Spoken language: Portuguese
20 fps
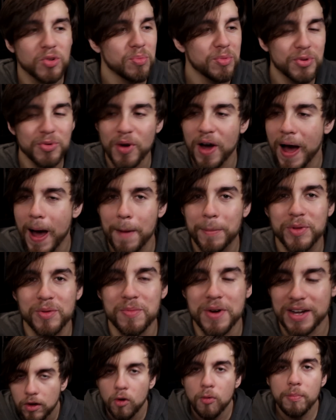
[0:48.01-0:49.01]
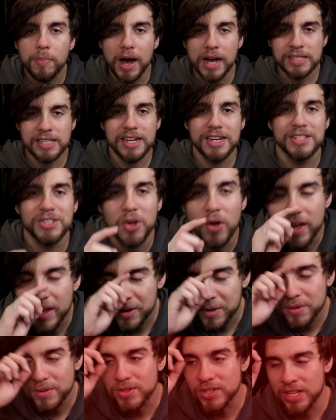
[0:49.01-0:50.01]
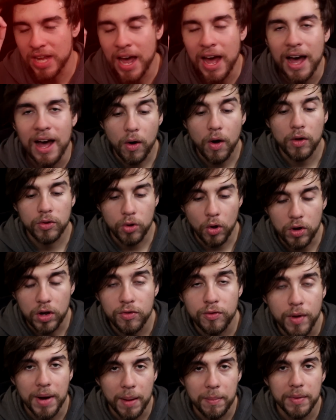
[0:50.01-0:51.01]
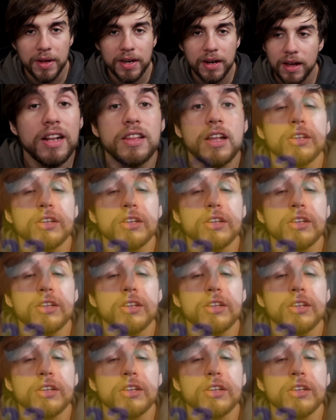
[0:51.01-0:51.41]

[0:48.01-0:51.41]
tudo muito rápido, mano. Não basta ele só recusar o autógrafo pra mina Ele